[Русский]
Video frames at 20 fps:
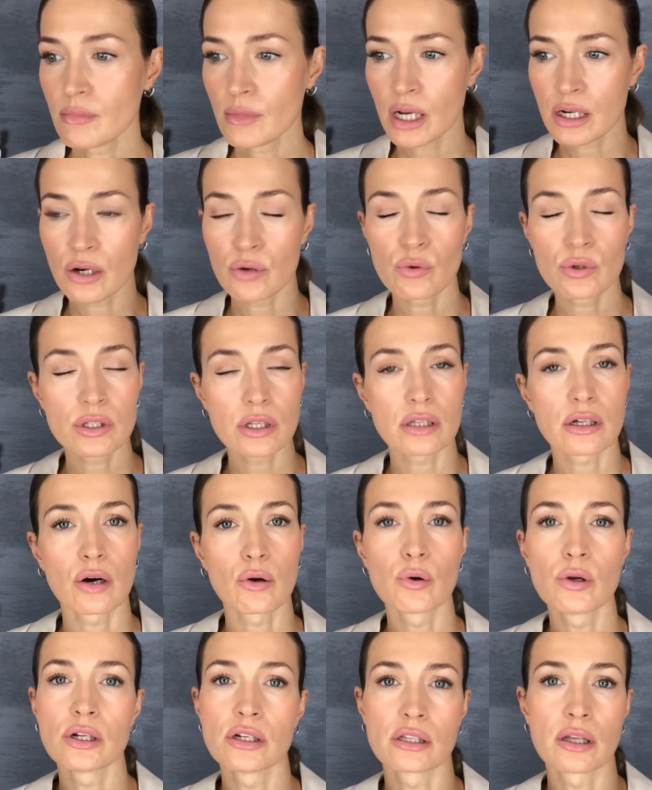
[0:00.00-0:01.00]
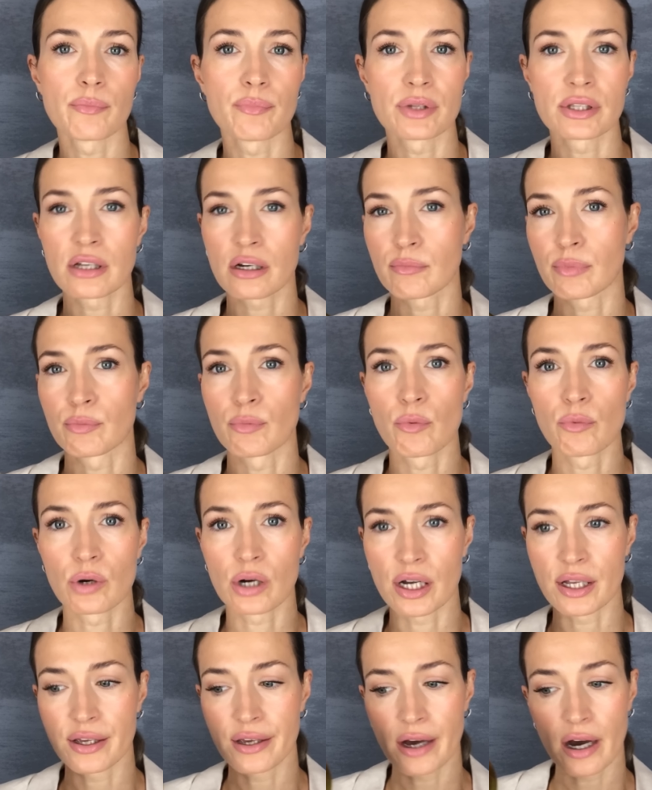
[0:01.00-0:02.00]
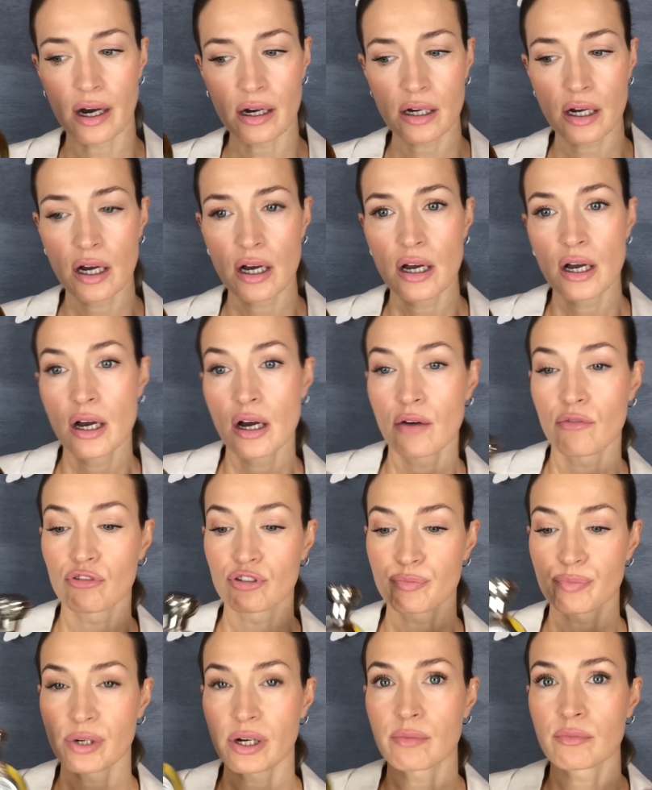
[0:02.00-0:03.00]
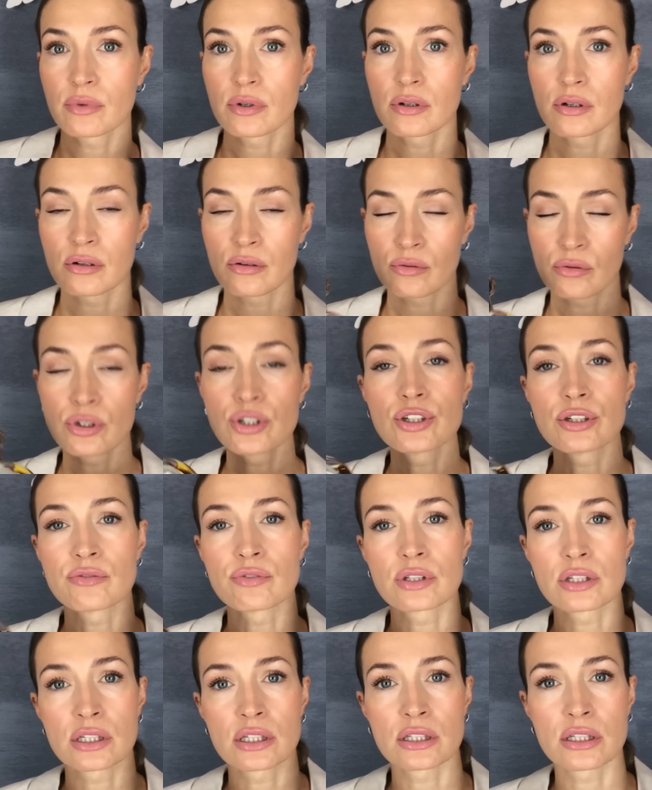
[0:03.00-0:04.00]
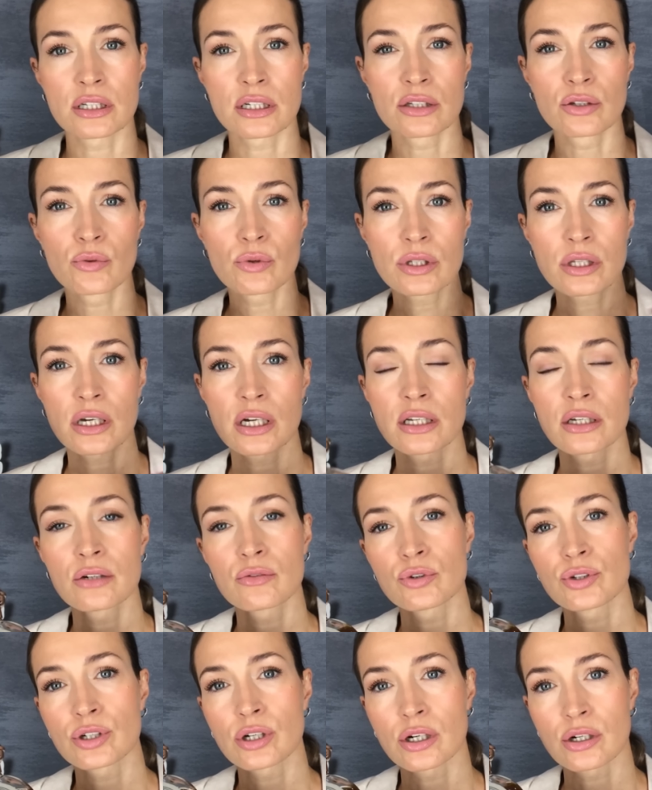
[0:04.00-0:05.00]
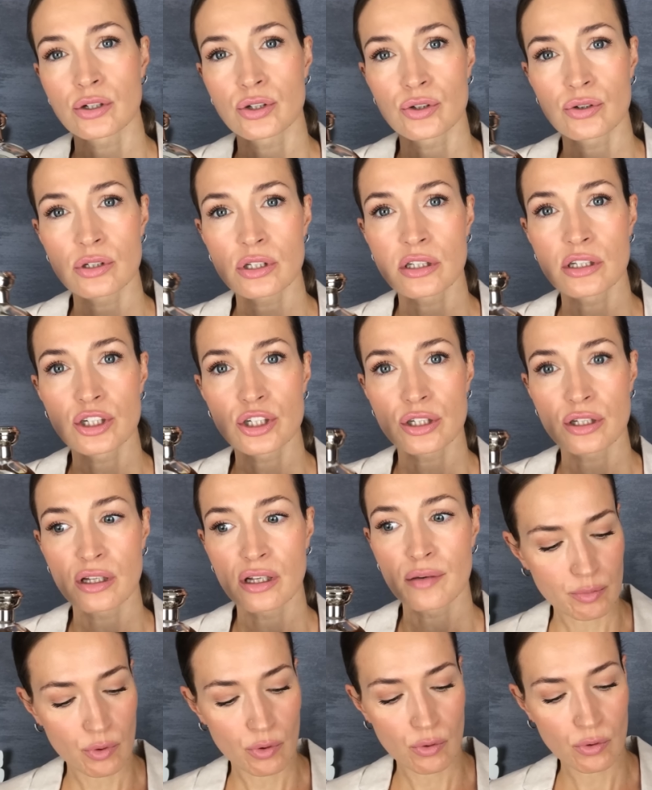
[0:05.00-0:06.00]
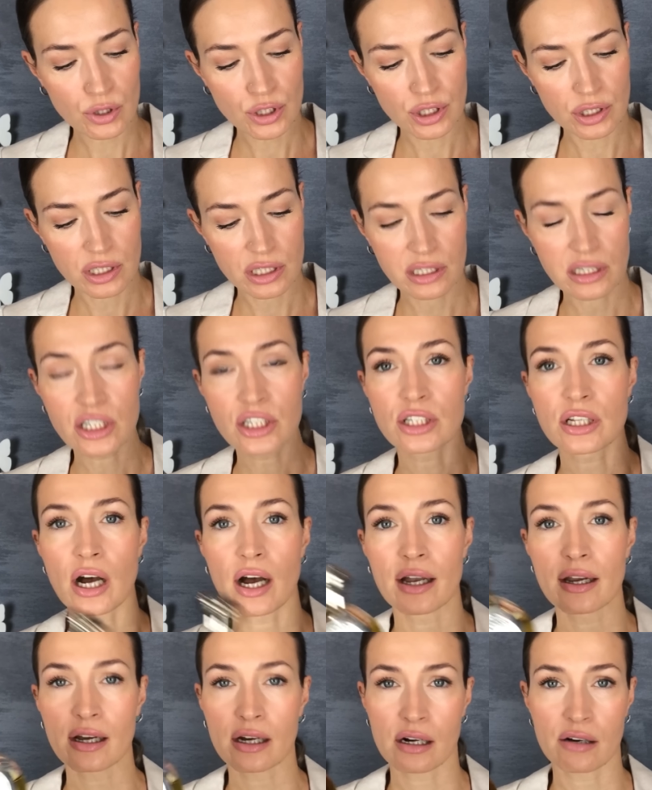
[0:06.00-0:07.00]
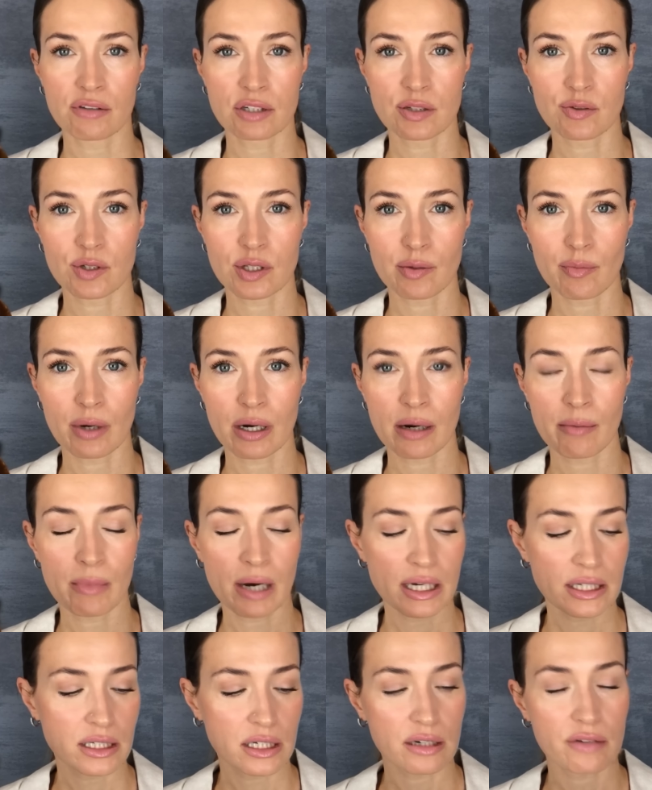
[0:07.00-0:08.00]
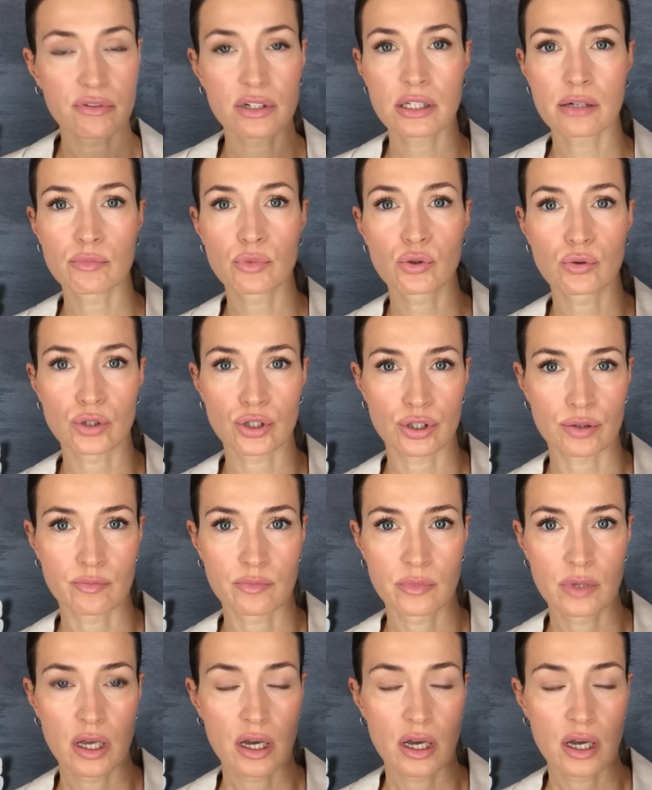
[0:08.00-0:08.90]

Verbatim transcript: какой-то алкогольный напиток, по-моему, коньяк. Вот прям э, очень вот эти три ноты, они очень хорошо слышны. Очень слышно ореховость в этом аромате и в этом тоже.